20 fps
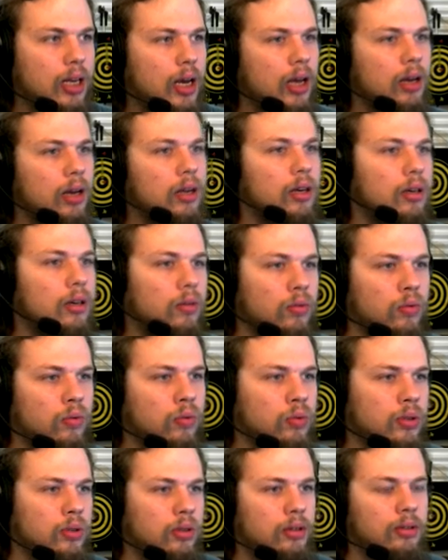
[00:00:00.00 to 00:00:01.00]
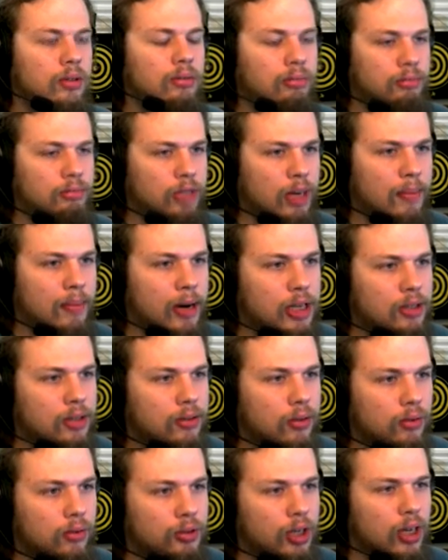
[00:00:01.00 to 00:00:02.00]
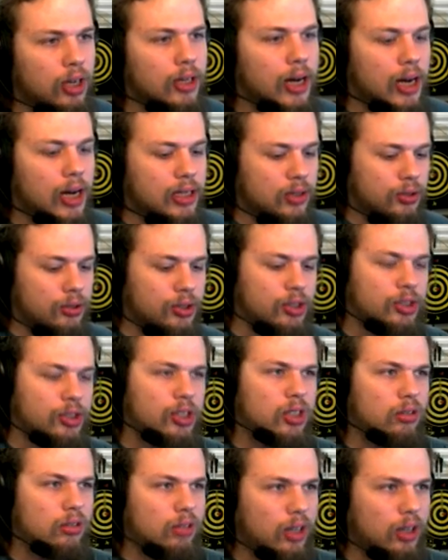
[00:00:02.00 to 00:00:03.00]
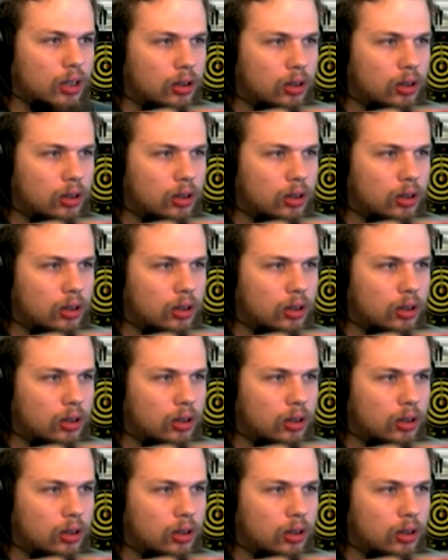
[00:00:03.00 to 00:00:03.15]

ele, ele o tinha mais utilidade. Hoje em dia não